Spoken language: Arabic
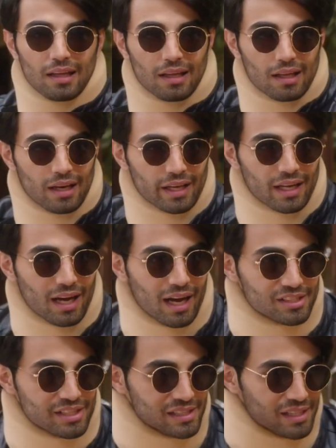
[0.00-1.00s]
بس اليوم
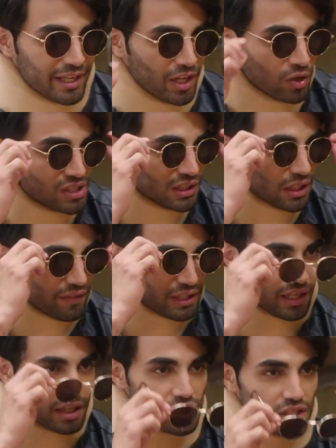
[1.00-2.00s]
ما راح يصير كل هذا
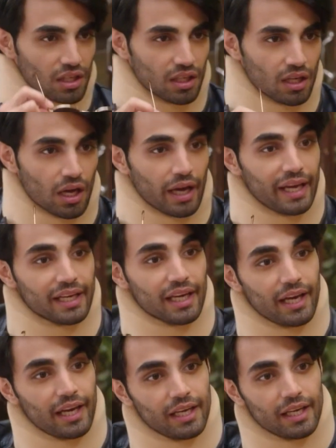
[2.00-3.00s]
الشيء يا فيديكا أنا
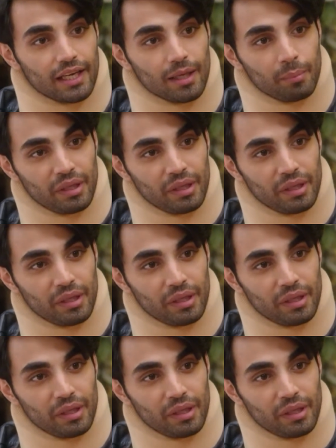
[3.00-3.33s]
قصدي يا